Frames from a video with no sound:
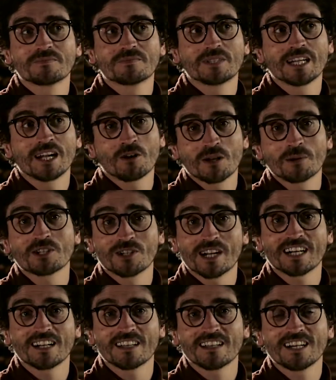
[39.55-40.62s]
tiene algo que ver con la
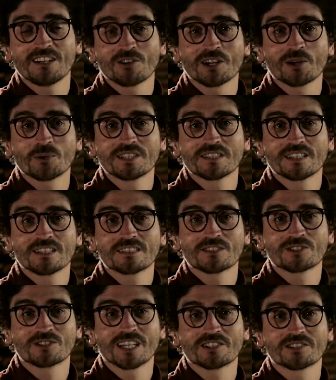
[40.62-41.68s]
realidad, lo que encuentras, en
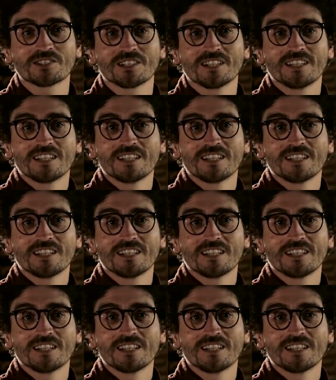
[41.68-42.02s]
otros casos